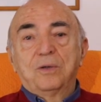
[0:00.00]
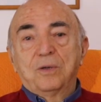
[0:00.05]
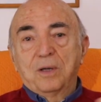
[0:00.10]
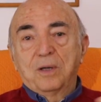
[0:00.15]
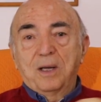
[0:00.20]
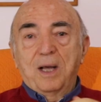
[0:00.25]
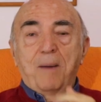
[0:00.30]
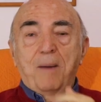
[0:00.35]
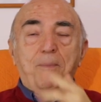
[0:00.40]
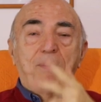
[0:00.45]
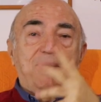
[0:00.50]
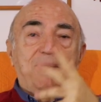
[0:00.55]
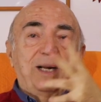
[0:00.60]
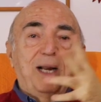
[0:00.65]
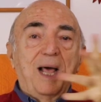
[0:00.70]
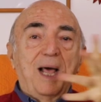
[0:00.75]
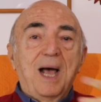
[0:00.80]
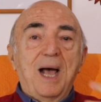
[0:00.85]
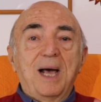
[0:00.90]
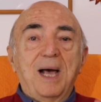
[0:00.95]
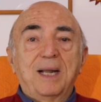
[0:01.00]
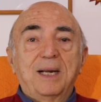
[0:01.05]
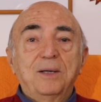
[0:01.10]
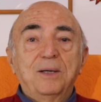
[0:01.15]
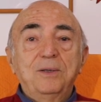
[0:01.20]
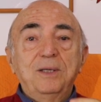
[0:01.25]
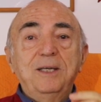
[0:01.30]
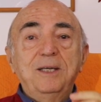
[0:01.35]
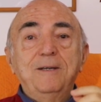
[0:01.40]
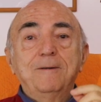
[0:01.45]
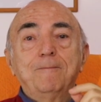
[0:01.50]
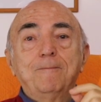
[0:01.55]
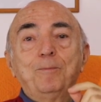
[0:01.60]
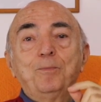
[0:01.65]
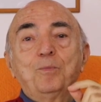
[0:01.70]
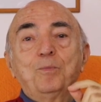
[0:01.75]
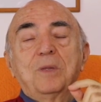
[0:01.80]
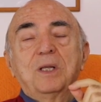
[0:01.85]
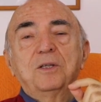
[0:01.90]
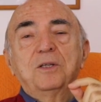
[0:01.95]
a parlare, così,
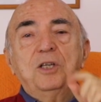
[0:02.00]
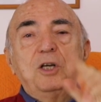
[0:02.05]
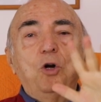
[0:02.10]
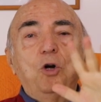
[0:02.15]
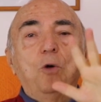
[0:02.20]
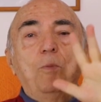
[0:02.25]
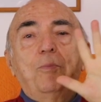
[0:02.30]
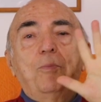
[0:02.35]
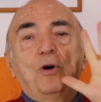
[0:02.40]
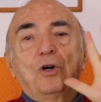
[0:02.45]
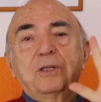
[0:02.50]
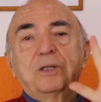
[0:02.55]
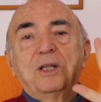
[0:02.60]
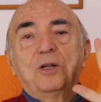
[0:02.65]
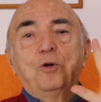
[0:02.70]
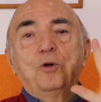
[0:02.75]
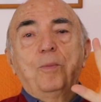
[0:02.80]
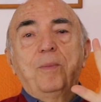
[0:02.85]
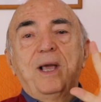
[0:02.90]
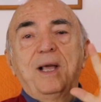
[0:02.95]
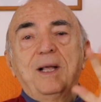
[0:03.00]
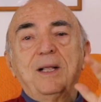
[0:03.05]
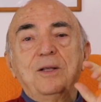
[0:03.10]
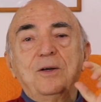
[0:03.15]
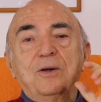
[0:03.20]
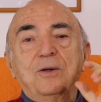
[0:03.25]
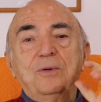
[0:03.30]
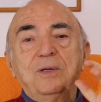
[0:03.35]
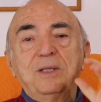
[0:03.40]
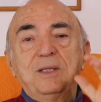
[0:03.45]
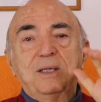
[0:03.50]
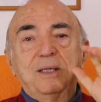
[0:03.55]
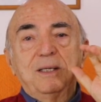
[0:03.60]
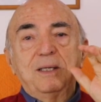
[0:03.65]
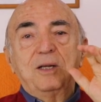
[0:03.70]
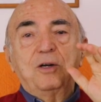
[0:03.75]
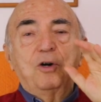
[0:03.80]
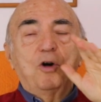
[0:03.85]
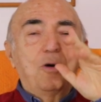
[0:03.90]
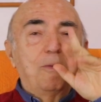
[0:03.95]
si comportano meglio. Quindi
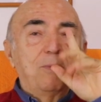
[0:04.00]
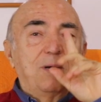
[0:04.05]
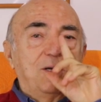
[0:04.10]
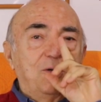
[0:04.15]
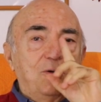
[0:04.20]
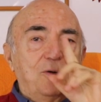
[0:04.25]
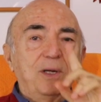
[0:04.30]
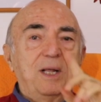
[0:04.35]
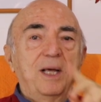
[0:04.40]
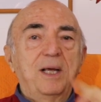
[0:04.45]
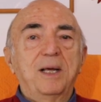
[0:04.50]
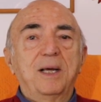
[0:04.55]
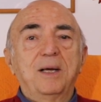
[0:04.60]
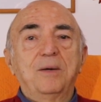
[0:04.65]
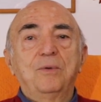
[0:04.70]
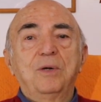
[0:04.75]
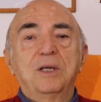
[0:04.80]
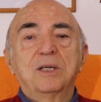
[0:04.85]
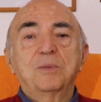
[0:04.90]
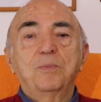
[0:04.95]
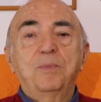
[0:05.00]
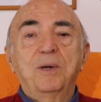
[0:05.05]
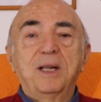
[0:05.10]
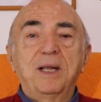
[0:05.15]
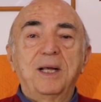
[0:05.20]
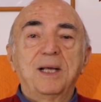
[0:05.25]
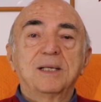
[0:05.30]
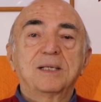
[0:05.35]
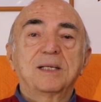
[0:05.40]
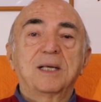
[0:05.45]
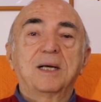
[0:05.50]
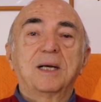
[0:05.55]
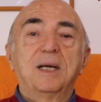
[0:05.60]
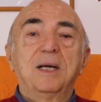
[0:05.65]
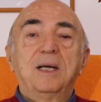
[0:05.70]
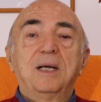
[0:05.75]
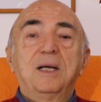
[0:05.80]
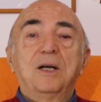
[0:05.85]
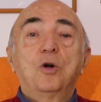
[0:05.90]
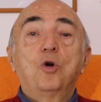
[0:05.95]
il coma non è un'esperienza
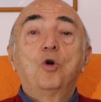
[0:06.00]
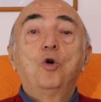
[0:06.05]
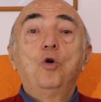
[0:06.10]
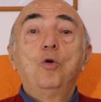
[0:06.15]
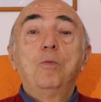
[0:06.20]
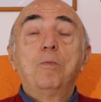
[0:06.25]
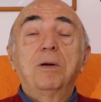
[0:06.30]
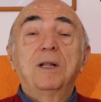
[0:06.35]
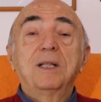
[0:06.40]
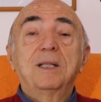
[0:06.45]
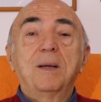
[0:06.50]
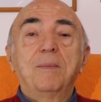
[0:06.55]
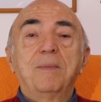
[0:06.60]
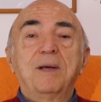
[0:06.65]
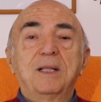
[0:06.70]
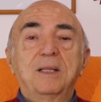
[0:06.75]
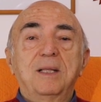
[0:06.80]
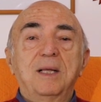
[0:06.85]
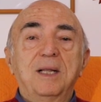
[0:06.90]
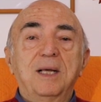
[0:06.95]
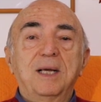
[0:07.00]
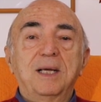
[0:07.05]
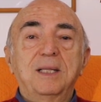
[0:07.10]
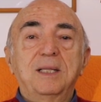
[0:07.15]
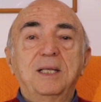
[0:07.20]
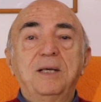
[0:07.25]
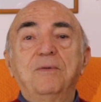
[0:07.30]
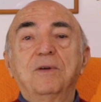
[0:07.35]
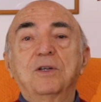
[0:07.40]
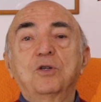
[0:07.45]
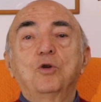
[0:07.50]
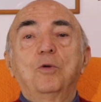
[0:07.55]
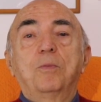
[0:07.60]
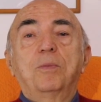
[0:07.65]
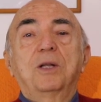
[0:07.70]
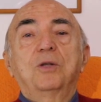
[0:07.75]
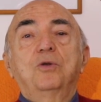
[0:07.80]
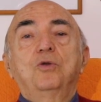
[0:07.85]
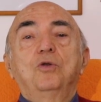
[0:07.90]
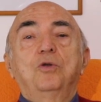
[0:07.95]
completamente negativa,
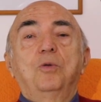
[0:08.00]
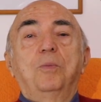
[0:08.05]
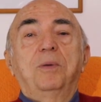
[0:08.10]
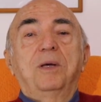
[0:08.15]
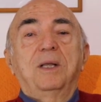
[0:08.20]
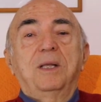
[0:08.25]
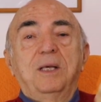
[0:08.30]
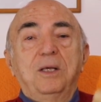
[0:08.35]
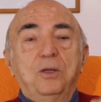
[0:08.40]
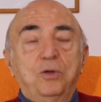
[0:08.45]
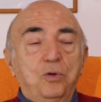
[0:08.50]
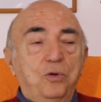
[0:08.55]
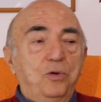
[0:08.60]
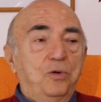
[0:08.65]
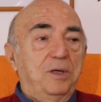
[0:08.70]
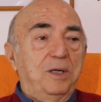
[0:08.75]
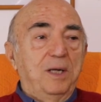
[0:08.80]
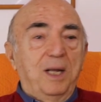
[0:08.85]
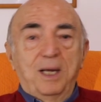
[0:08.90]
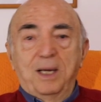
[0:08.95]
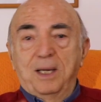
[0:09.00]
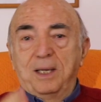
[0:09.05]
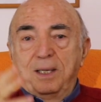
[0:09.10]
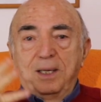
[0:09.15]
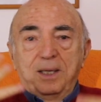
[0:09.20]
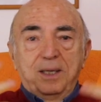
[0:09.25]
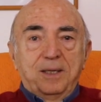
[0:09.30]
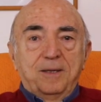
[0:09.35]
soprattutto per chi torna.